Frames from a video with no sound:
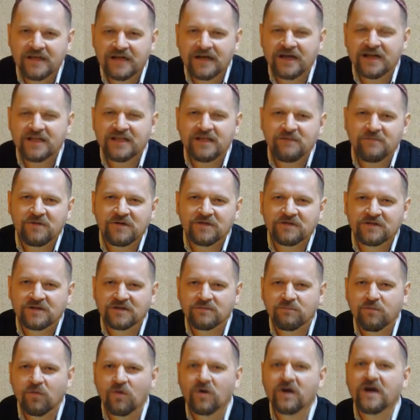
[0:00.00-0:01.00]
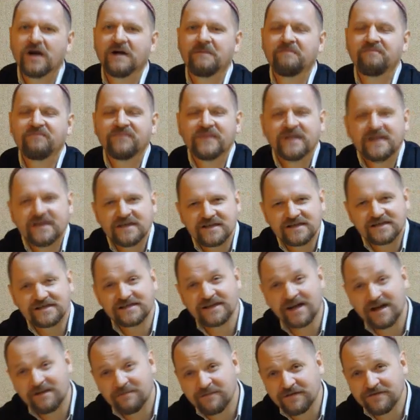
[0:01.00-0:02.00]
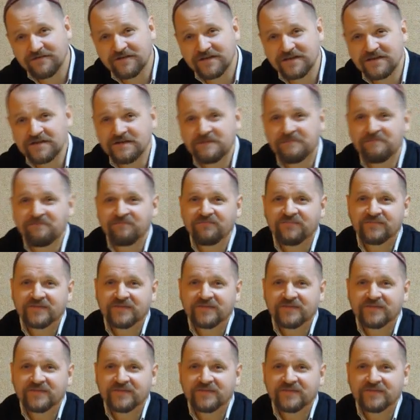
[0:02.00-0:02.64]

они имеют от Бога заповеди,